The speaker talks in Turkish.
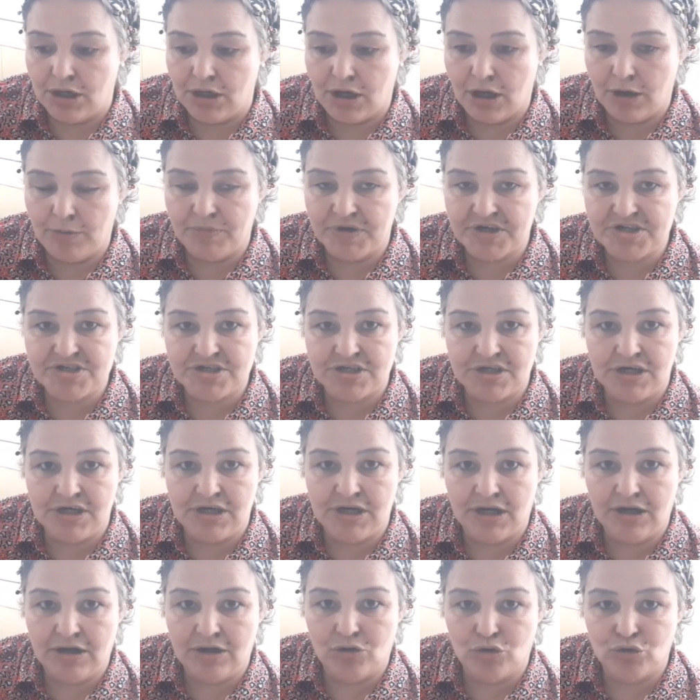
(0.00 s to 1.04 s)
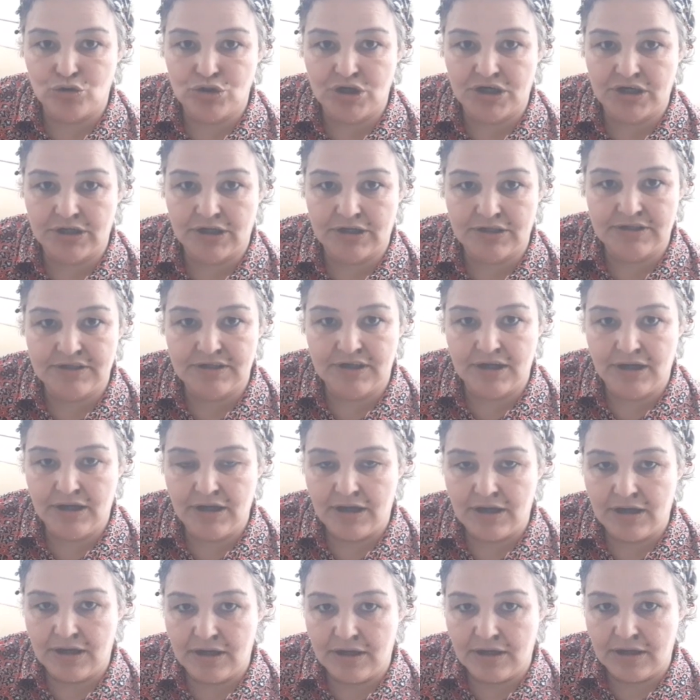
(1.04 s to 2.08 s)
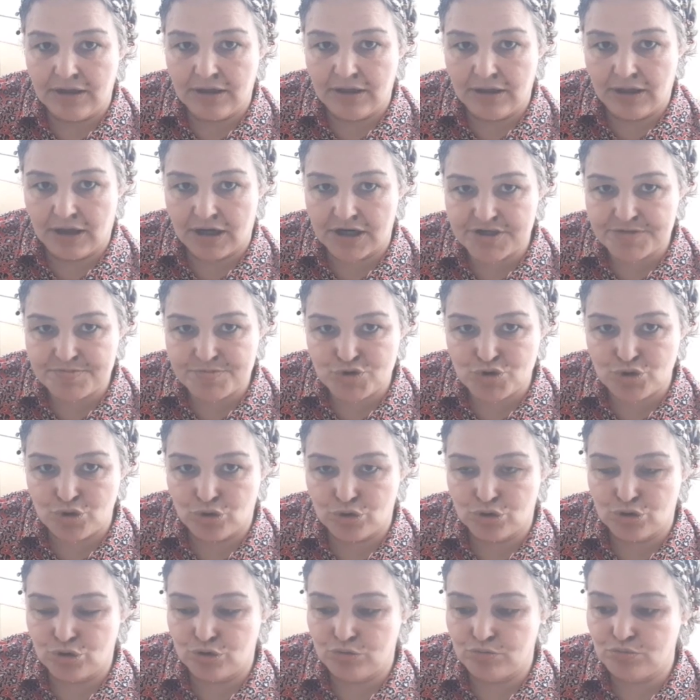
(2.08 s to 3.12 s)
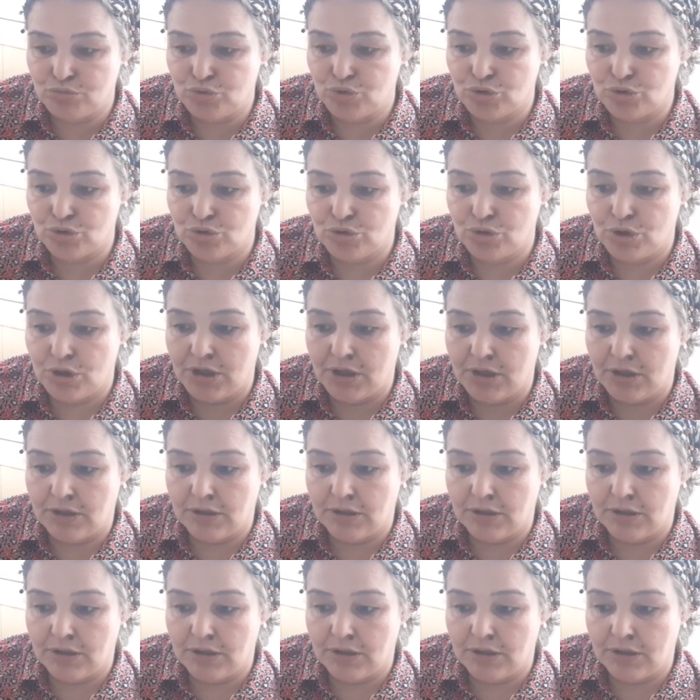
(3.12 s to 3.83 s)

amacıyla onların adına e, açmış olduğum bu